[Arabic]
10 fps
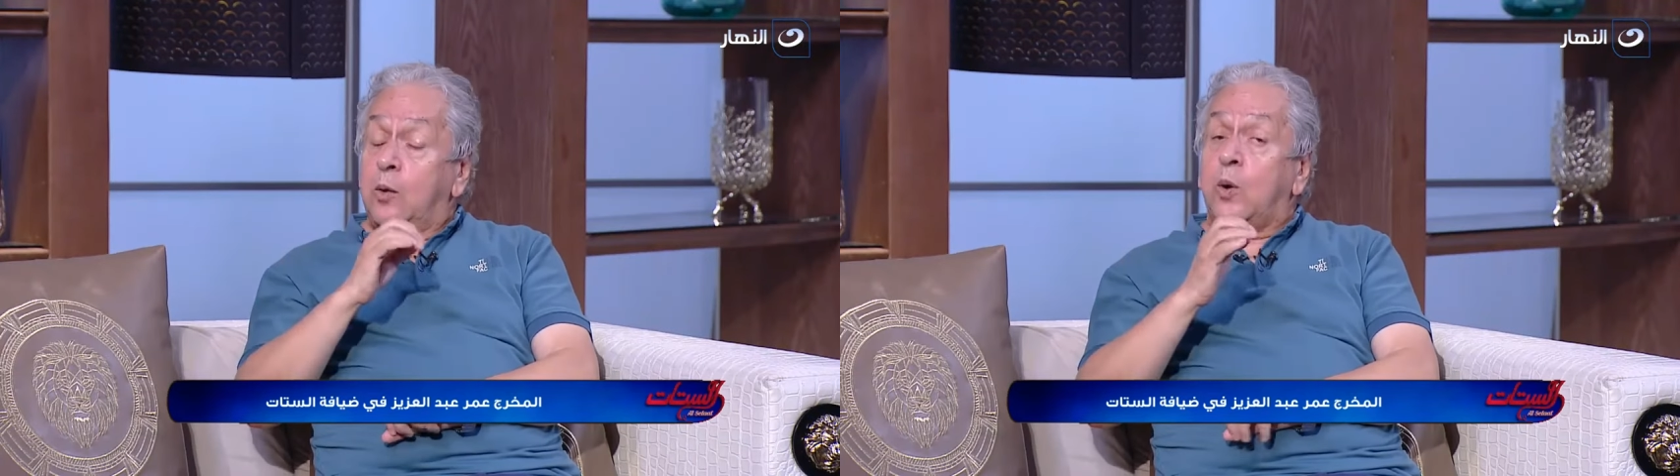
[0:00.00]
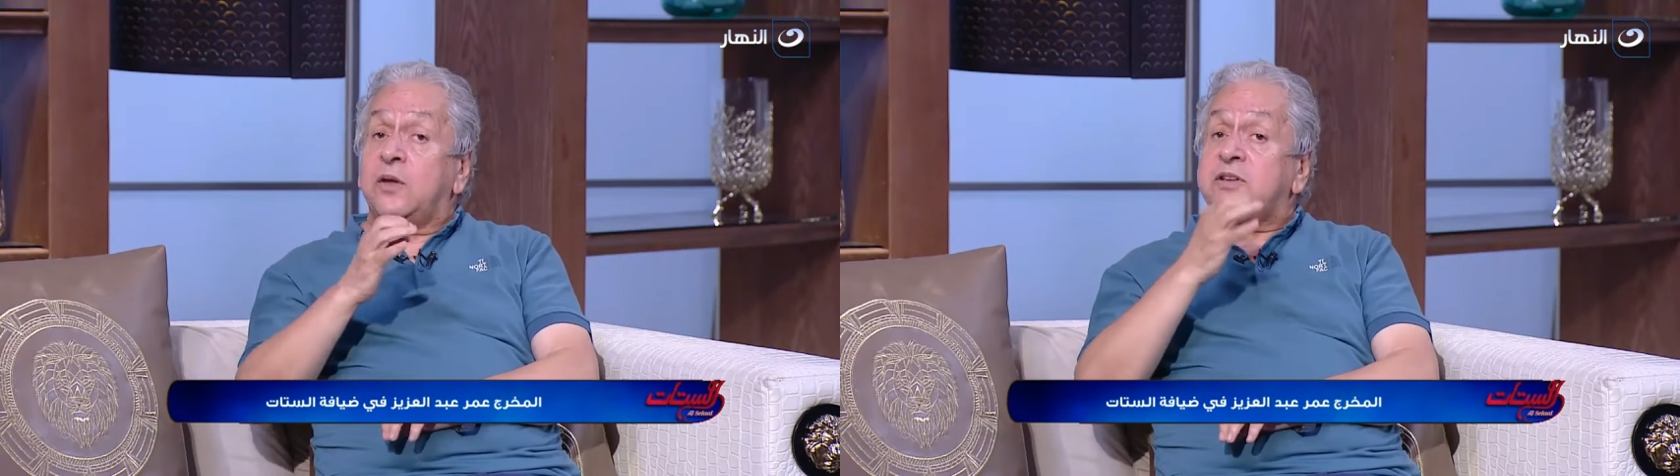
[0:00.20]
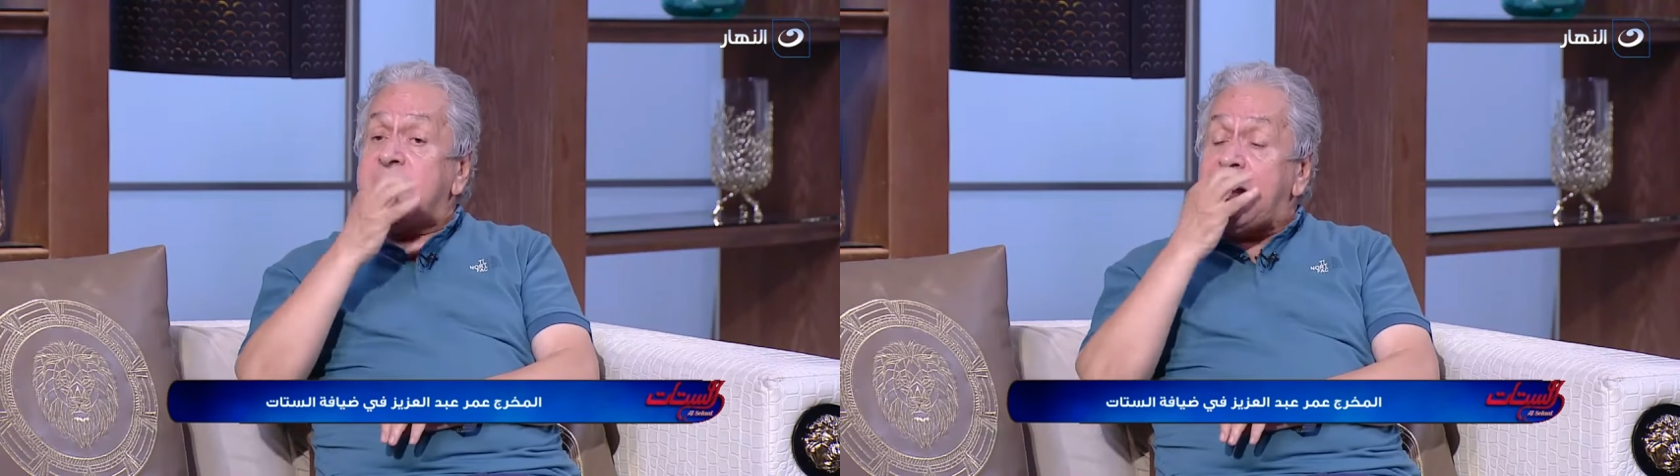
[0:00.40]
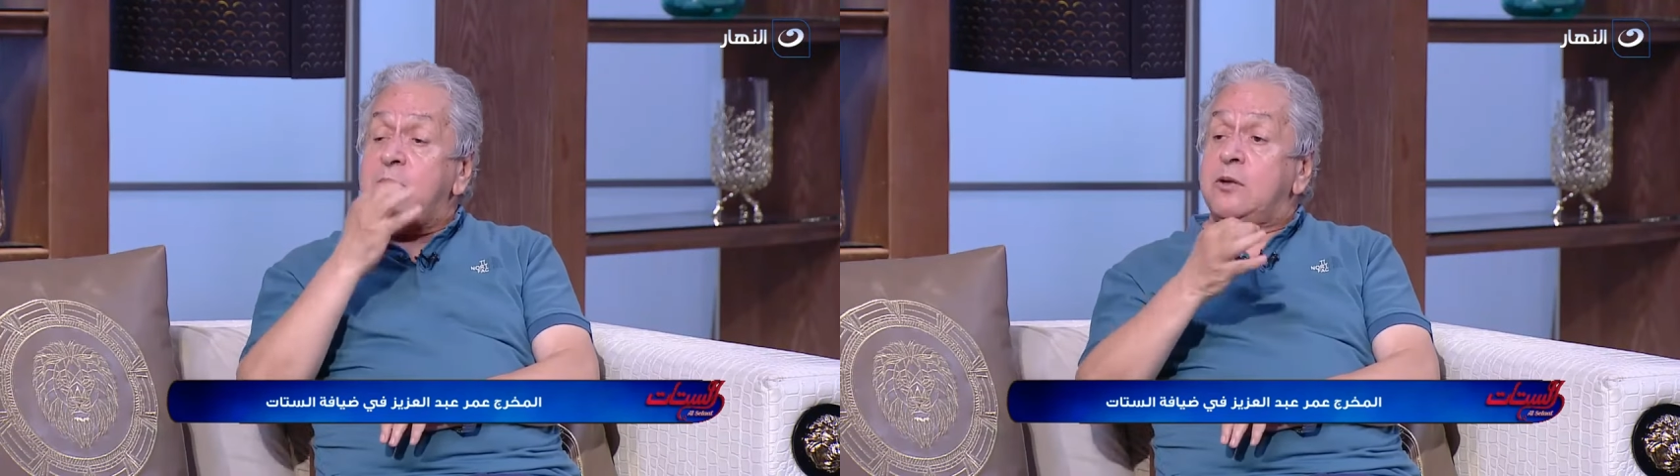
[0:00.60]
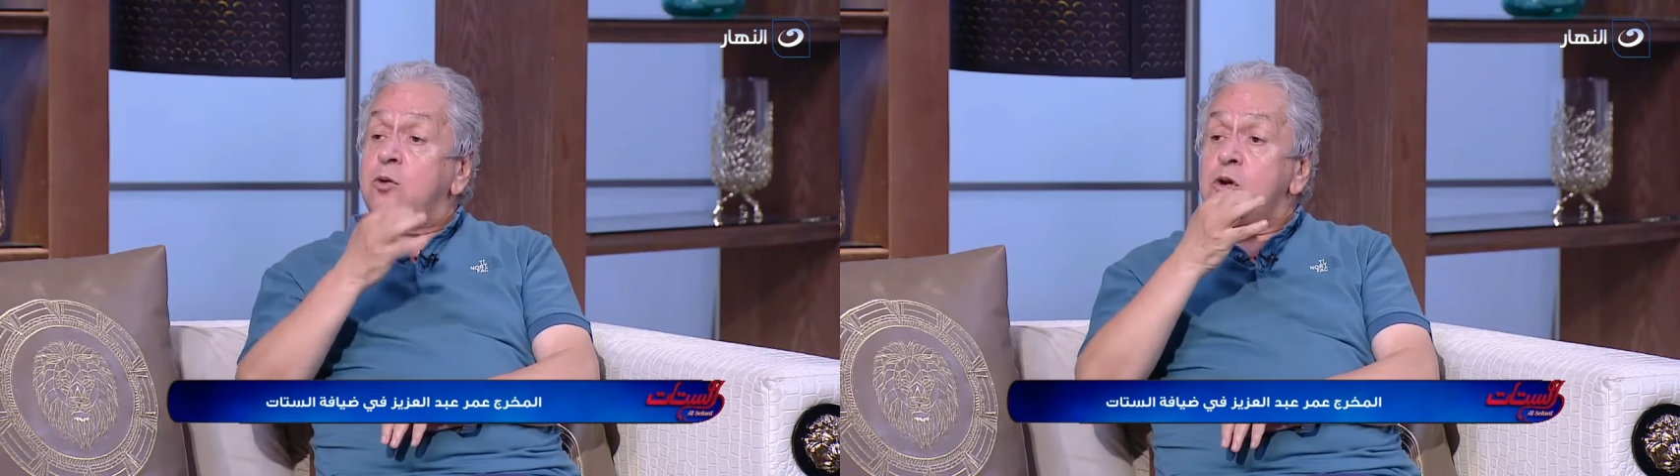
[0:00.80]
وحسين
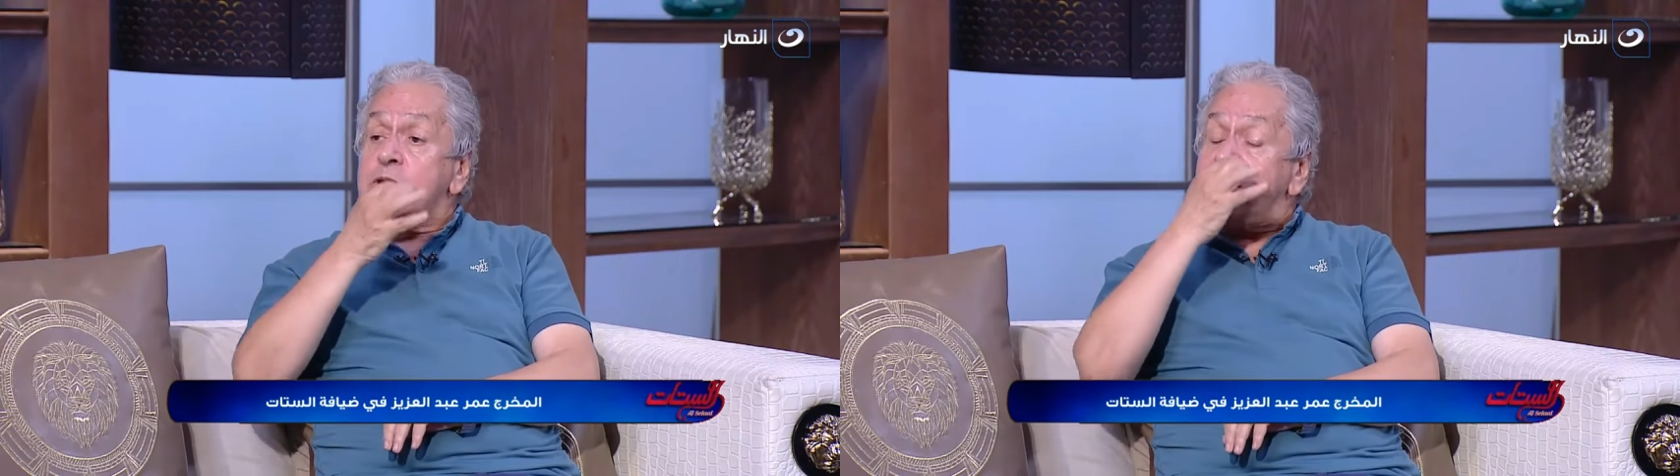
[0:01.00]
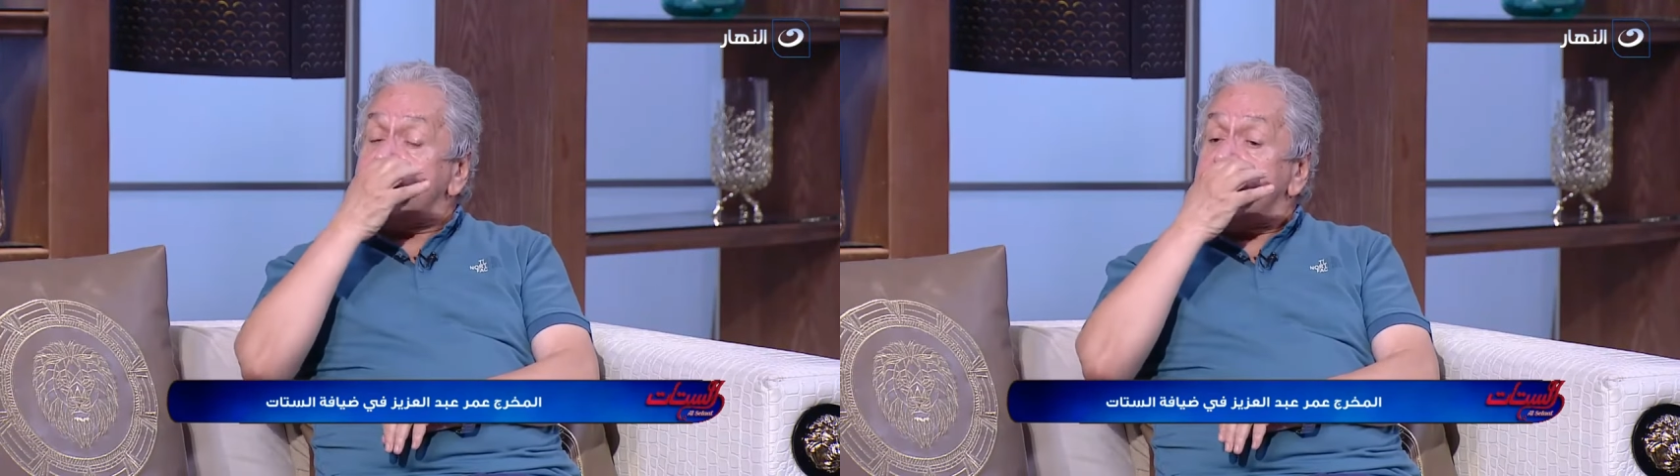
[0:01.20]
عامل دور